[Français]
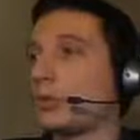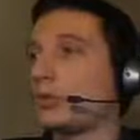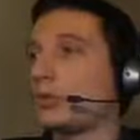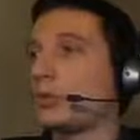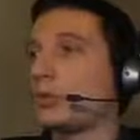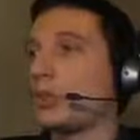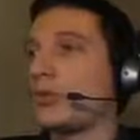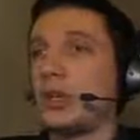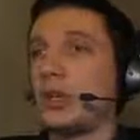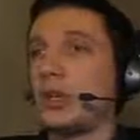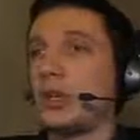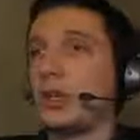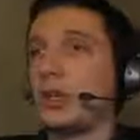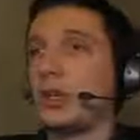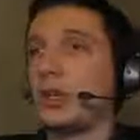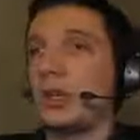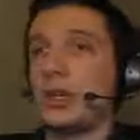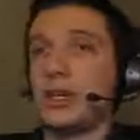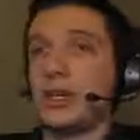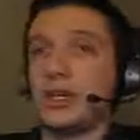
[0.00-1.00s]
de la ville.
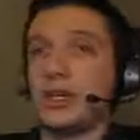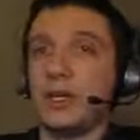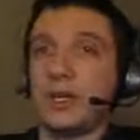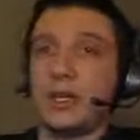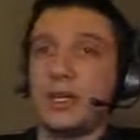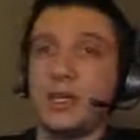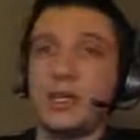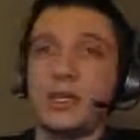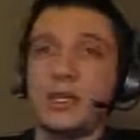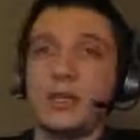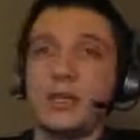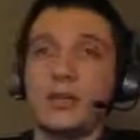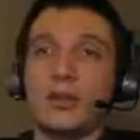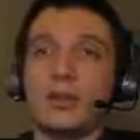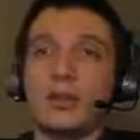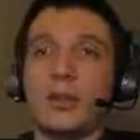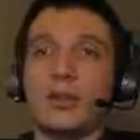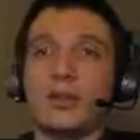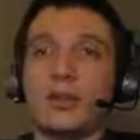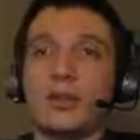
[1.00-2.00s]
Et
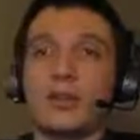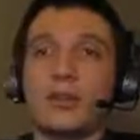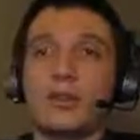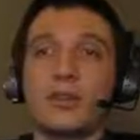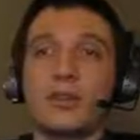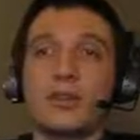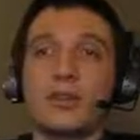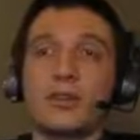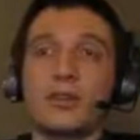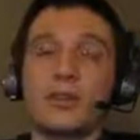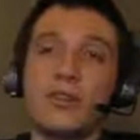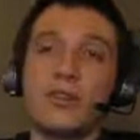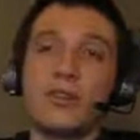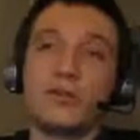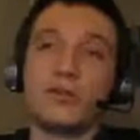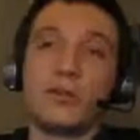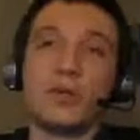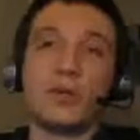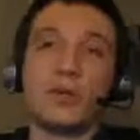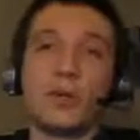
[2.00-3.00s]
ça, des
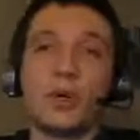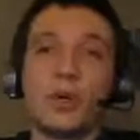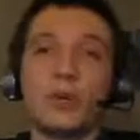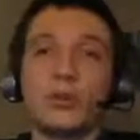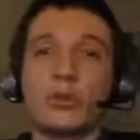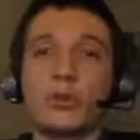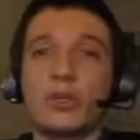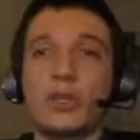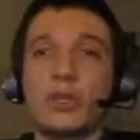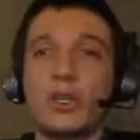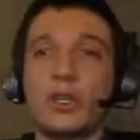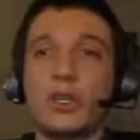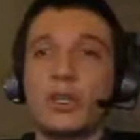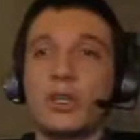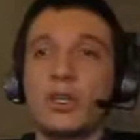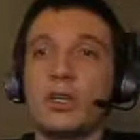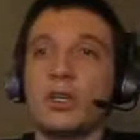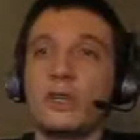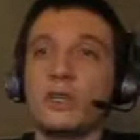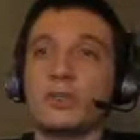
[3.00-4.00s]
fois c'est pas
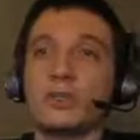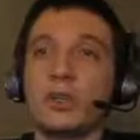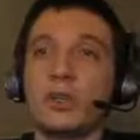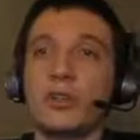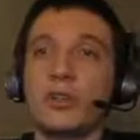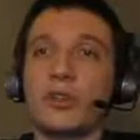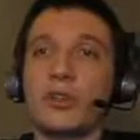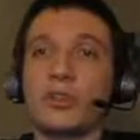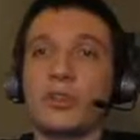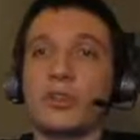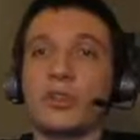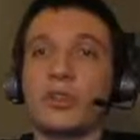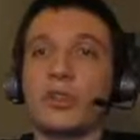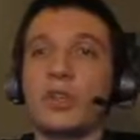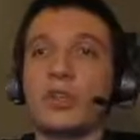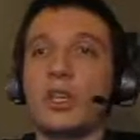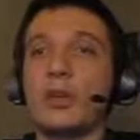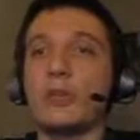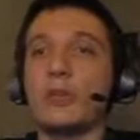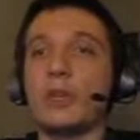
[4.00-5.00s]
renseigné, des fois c'est
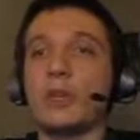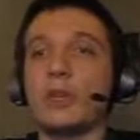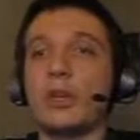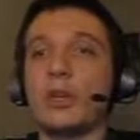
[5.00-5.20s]
renseigné mais pas